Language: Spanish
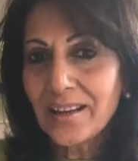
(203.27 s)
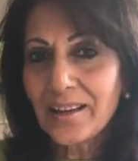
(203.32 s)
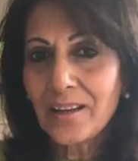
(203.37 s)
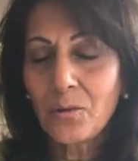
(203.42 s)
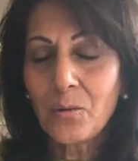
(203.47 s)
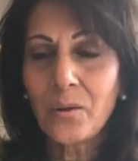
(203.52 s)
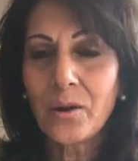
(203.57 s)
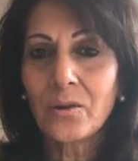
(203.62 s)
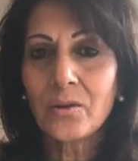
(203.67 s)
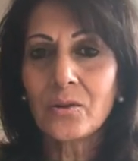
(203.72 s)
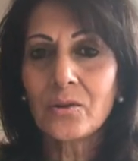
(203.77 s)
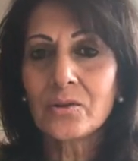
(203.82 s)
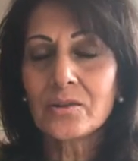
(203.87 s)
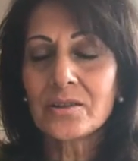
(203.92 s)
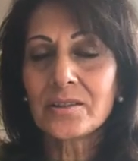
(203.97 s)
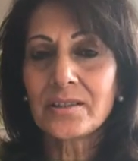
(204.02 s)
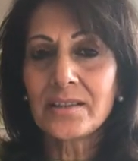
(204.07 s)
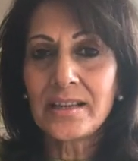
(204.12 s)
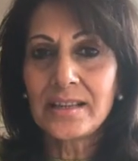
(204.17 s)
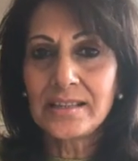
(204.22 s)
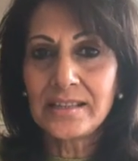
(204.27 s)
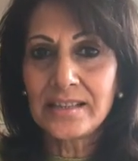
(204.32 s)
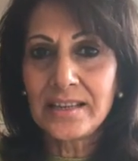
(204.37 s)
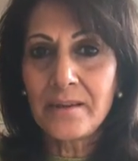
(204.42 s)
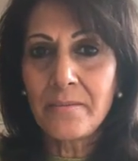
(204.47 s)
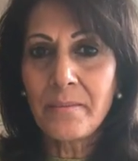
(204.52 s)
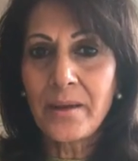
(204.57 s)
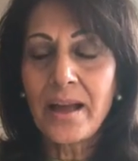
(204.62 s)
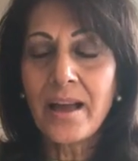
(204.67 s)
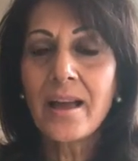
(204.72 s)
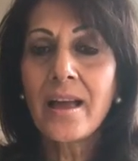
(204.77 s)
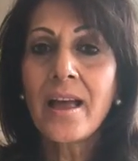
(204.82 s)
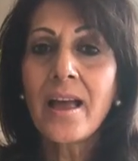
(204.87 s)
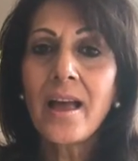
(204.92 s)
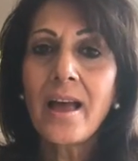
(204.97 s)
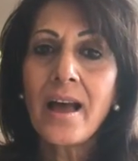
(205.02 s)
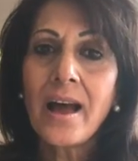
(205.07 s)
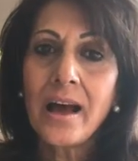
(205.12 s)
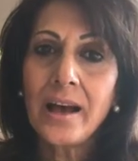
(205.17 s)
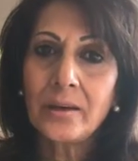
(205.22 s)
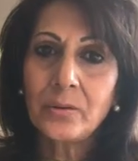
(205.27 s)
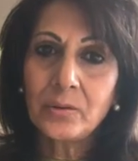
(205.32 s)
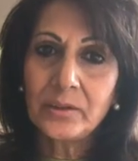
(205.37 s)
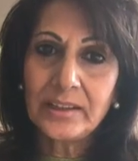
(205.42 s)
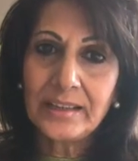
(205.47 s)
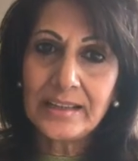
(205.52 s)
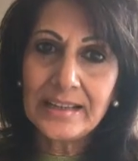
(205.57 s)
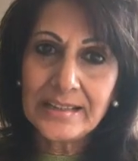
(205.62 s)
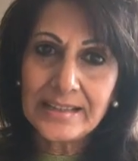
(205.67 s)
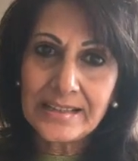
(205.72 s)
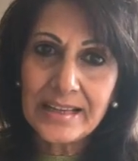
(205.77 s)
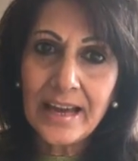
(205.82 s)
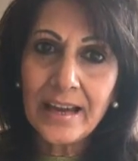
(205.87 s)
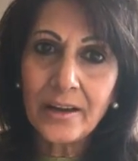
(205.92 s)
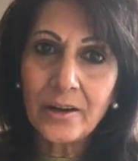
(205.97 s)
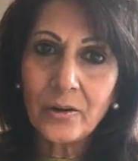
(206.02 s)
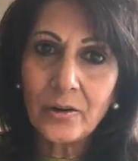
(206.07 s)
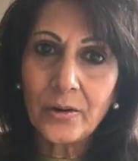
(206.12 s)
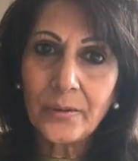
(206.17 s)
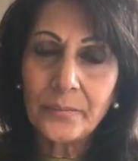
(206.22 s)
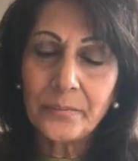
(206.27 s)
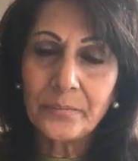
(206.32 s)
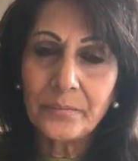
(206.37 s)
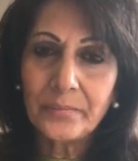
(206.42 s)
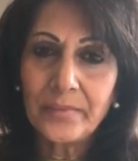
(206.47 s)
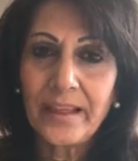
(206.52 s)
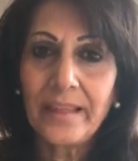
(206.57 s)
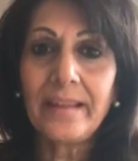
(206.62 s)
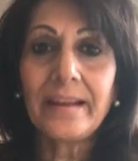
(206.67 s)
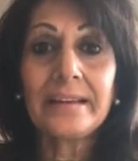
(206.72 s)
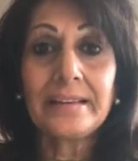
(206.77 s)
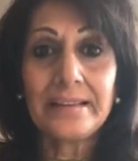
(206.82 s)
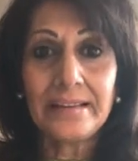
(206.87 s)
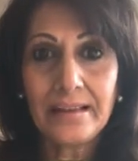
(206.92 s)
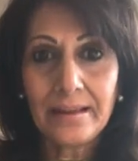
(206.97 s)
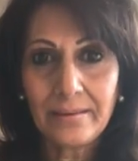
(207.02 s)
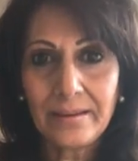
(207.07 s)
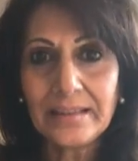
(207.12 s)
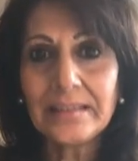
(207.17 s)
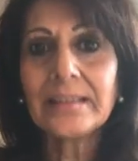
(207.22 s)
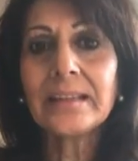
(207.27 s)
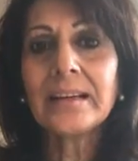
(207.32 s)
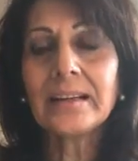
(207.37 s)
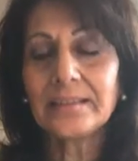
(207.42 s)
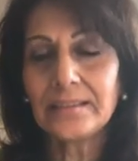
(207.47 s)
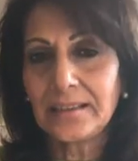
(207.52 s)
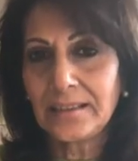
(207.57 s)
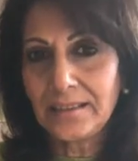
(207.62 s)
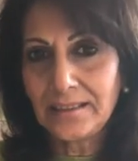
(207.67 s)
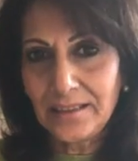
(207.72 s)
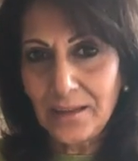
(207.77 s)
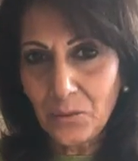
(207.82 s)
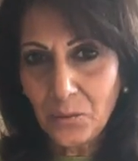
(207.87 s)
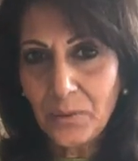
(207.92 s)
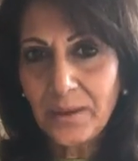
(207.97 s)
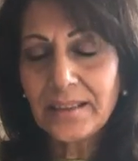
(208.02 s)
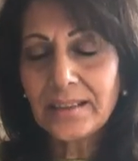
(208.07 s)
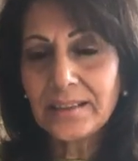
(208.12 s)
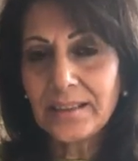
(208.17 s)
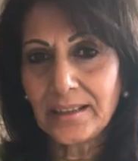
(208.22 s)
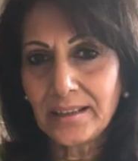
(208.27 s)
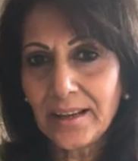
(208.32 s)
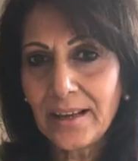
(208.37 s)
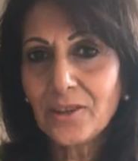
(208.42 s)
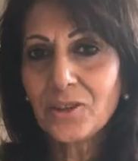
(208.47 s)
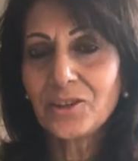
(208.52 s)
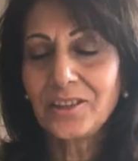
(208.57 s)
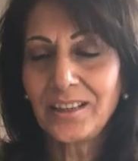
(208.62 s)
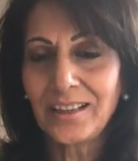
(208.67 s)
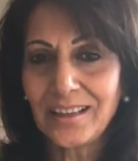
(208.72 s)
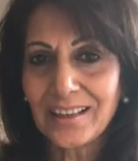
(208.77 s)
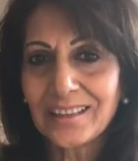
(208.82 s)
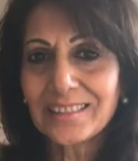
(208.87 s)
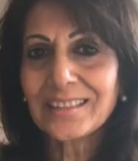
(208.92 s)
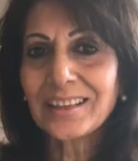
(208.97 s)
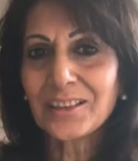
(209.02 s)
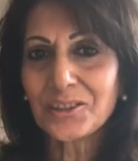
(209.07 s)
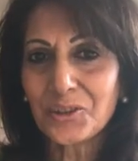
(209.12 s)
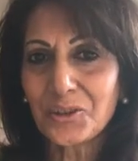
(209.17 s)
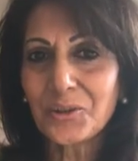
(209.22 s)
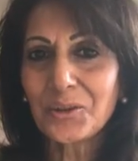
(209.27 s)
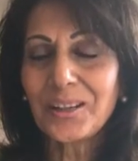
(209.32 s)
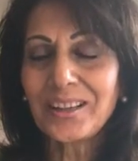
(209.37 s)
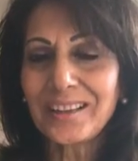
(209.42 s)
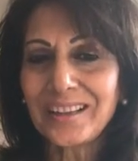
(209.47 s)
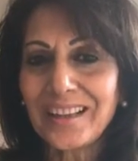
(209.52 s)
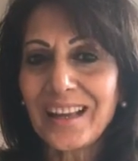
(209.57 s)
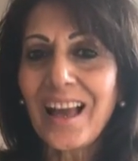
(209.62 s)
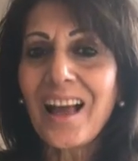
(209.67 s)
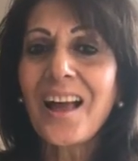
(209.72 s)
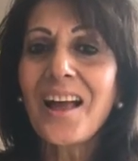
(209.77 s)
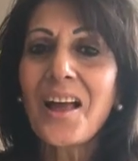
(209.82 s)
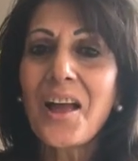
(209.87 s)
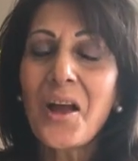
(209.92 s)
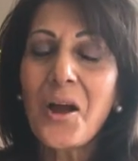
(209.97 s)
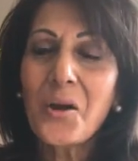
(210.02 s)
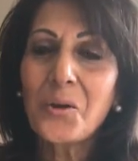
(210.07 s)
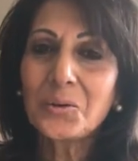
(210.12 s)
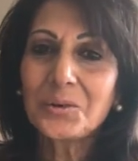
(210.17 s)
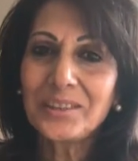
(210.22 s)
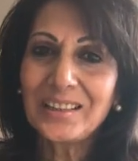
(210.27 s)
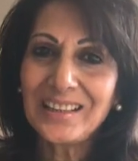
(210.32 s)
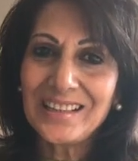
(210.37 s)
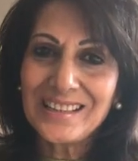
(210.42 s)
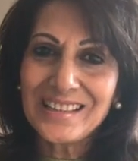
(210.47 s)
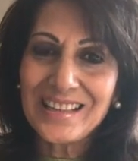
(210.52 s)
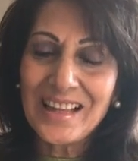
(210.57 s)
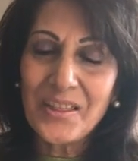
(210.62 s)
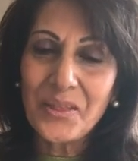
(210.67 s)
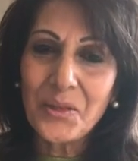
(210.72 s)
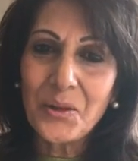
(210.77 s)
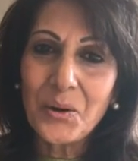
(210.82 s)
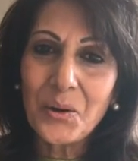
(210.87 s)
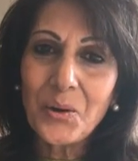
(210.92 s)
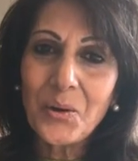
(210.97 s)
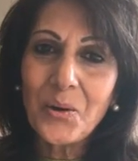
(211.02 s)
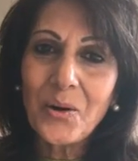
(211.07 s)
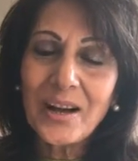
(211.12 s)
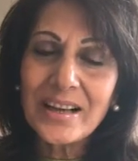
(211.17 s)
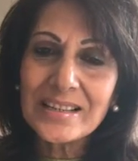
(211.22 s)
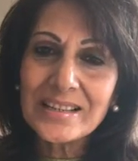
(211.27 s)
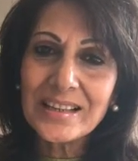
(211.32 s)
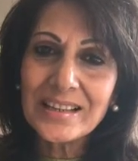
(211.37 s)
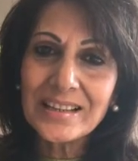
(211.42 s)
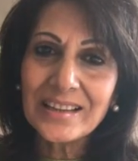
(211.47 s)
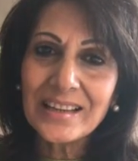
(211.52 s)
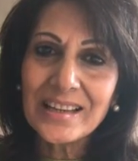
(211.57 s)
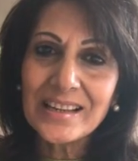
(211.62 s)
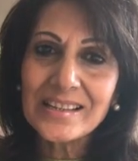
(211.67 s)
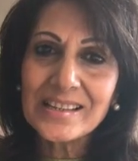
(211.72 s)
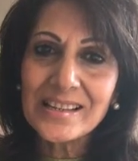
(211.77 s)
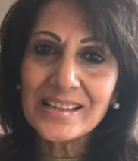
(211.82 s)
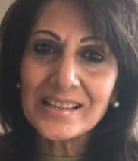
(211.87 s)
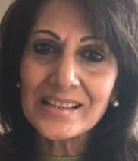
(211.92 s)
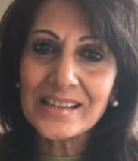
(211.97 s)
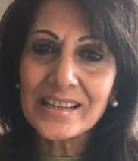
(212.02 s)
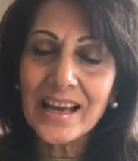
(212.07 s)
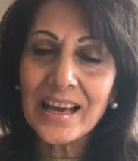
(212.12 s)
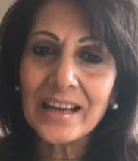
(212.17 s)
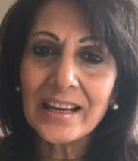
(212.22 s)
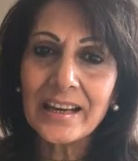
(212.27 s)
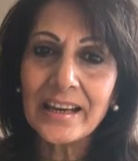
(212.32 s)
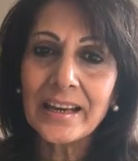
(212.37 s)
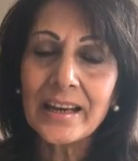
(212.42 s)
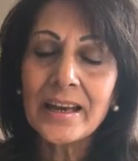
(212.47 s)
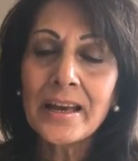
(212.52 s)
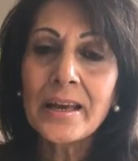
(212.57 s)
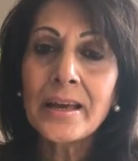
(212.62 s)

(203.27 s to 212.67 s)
Y luego si encima al utilizarlo desde que te levantas hasta que te acuestas, claro, tienes que estar todo el día utilizando los aceites esenciales.